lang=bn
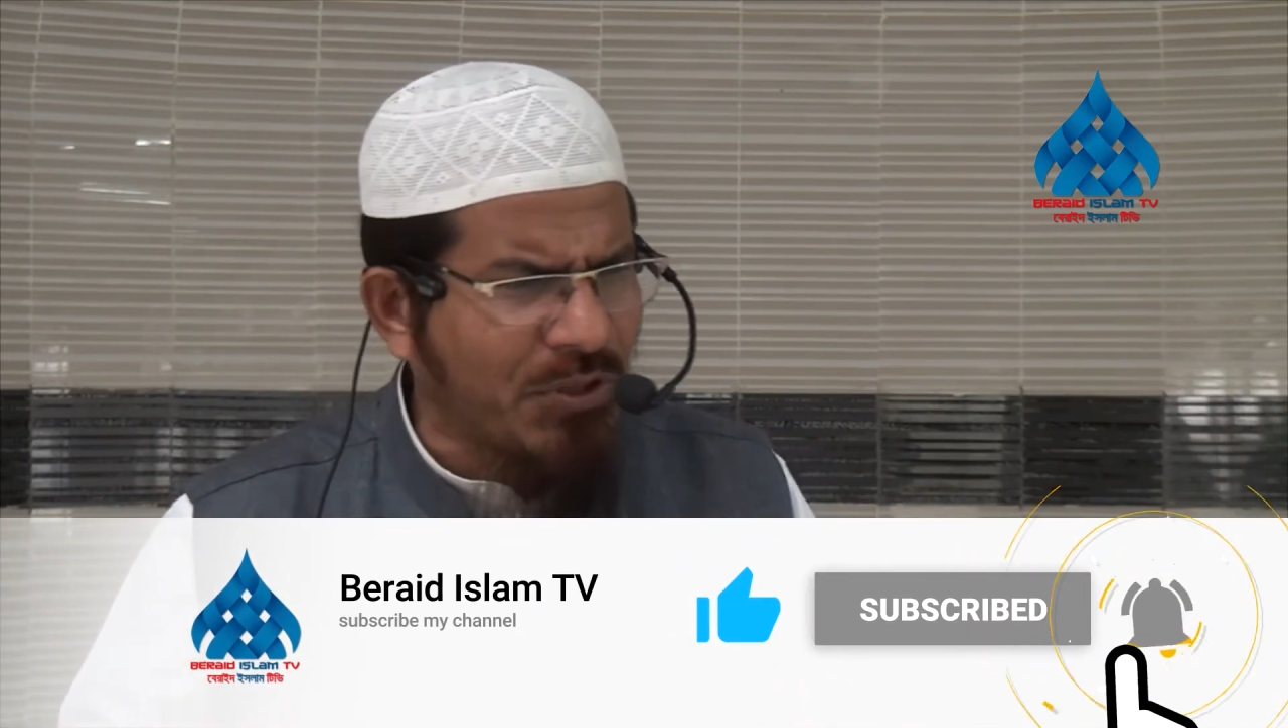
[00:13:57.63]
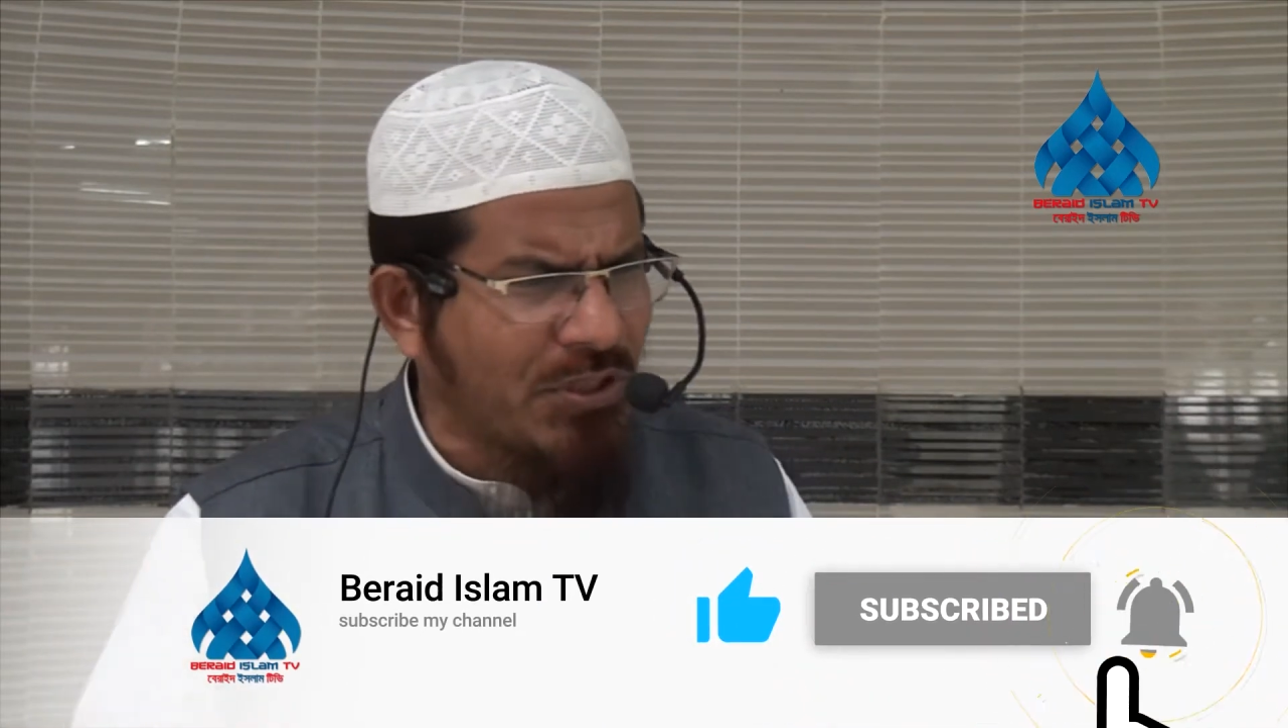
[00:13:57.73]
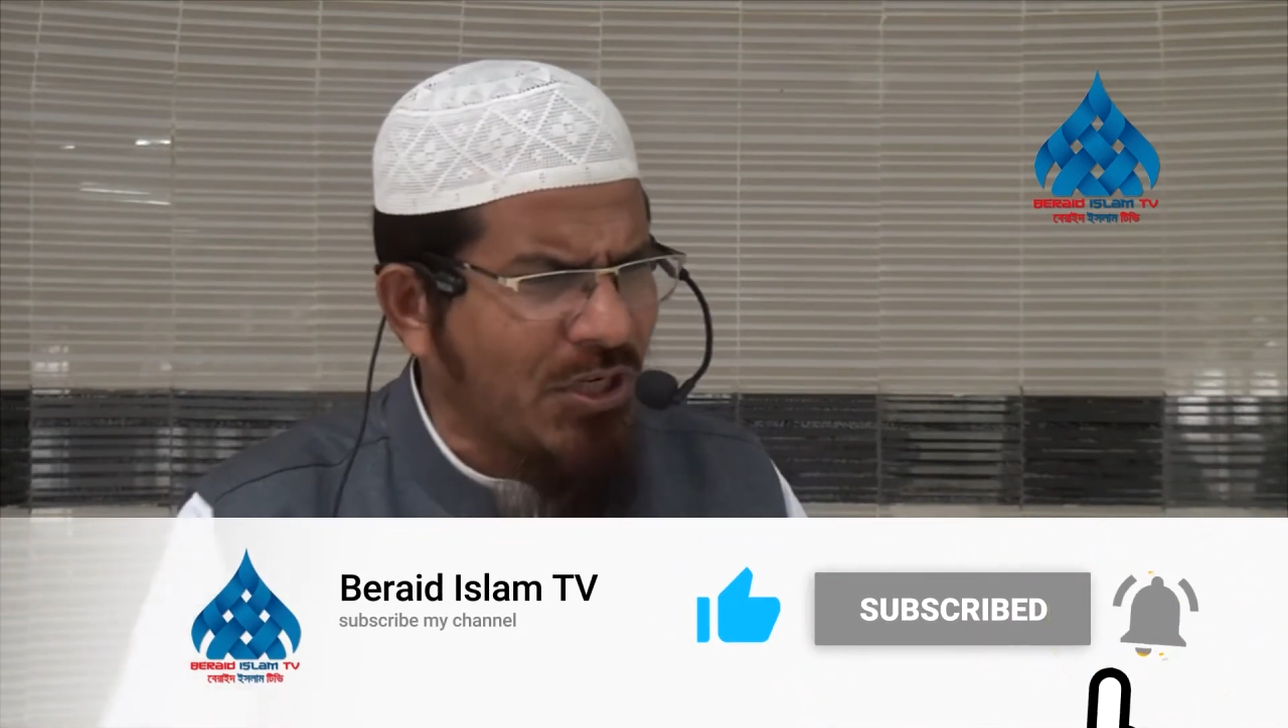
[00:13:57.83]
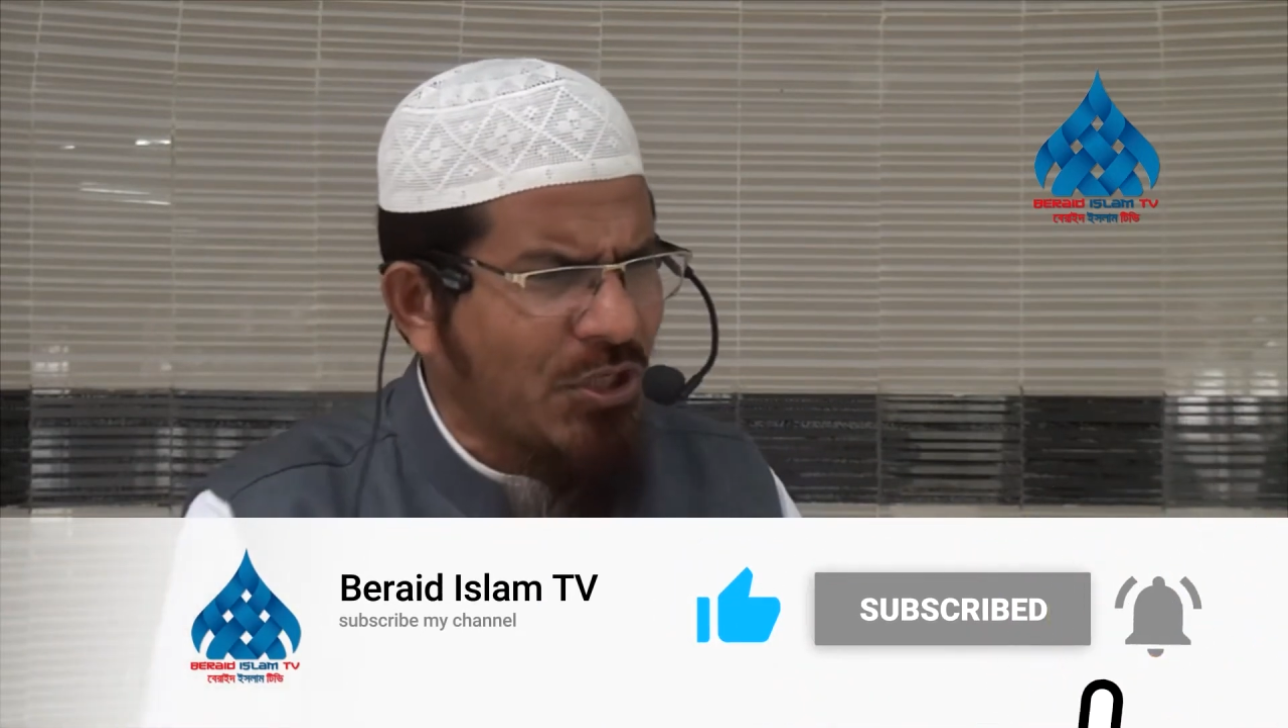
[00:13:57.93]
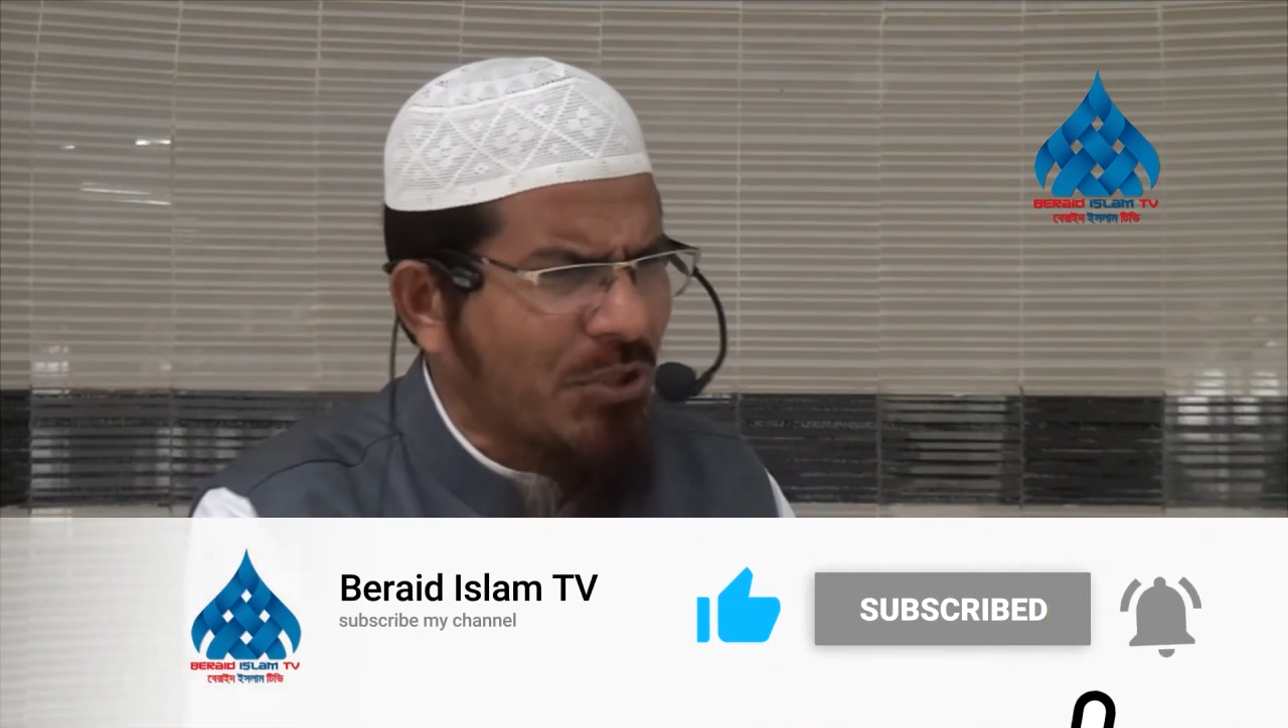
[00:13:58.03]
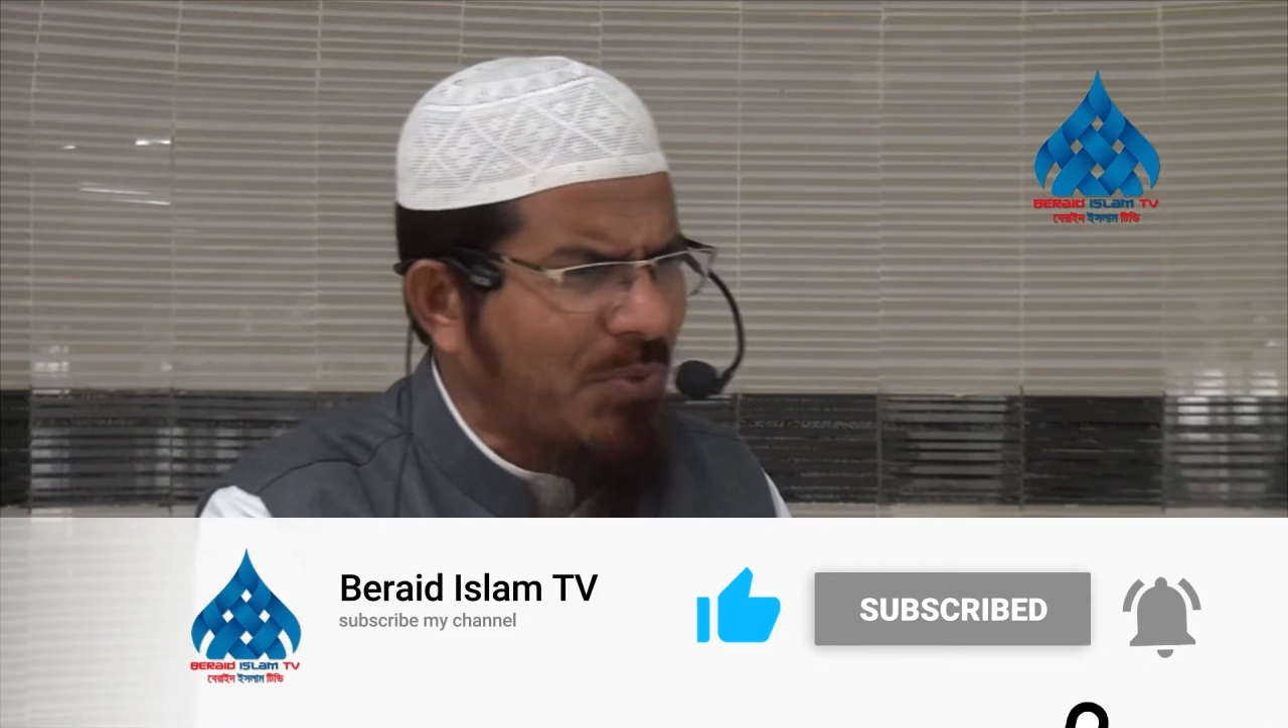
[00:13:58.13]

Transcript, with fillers: মতো যেন